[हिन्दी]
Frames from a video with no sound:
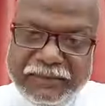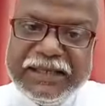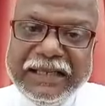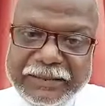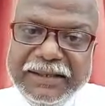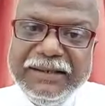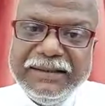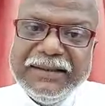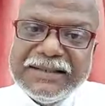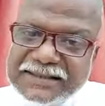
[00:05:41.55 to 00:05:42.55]

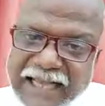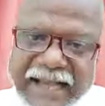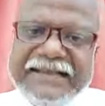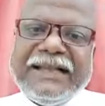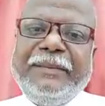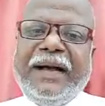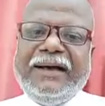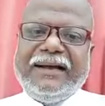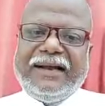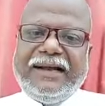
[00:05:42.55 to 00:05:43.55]
मतलब सहायता
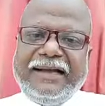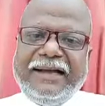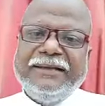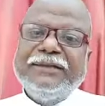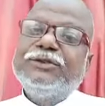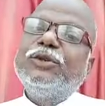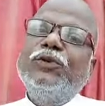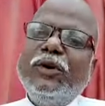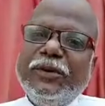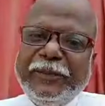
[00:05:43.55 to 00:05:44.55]
मांग रहा है तो
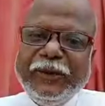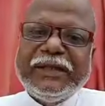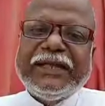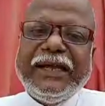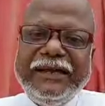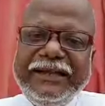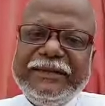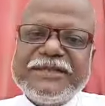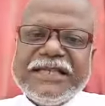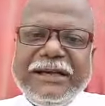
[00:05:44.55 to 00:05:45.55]
वो बोलता है
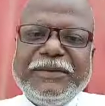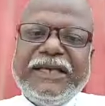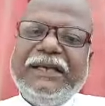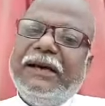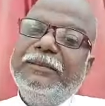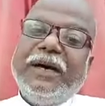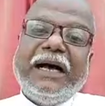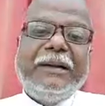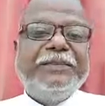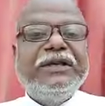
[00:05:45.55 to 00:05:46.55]
डीएम साहब के हम
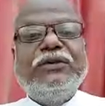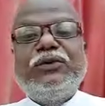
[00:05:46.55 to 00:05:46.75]
आपकी